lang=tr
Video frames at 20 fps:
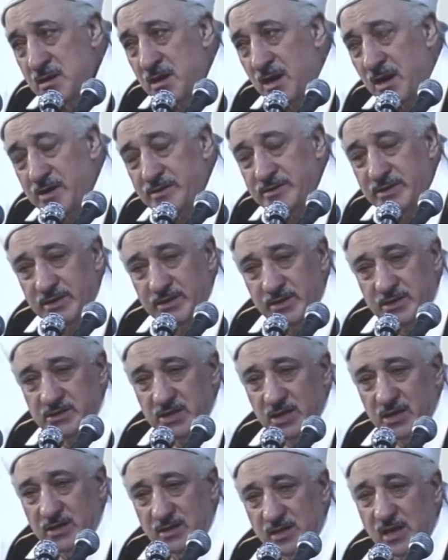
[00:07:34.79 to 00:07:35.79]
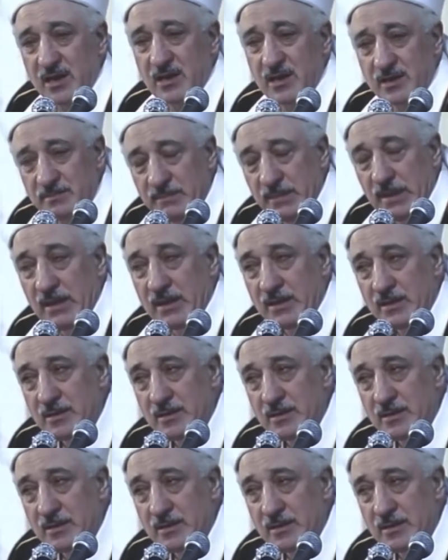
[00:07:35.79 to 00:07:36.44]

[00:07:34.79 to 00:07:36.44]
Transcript: arz edecek değilim.